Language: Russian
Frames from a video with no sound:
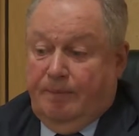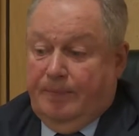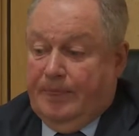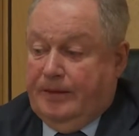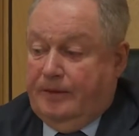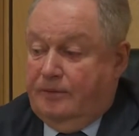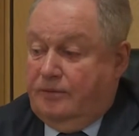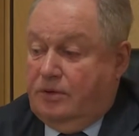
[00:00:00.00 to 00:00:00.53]

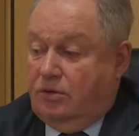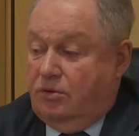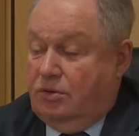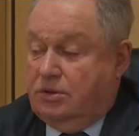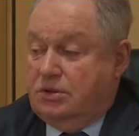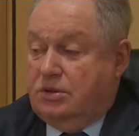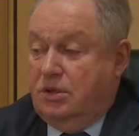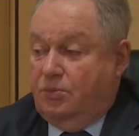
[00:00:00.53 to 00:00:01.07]
в
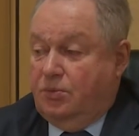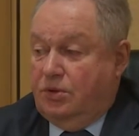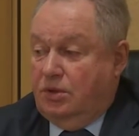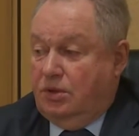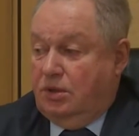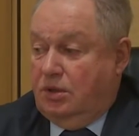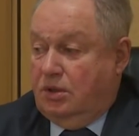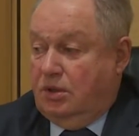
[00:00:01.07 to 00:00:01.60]
какой-то
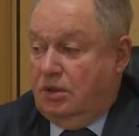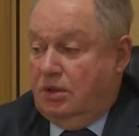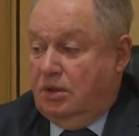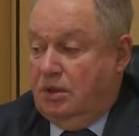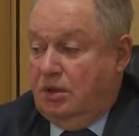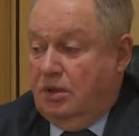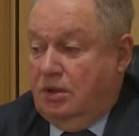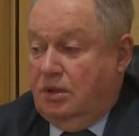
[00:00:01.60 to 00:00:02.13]
степени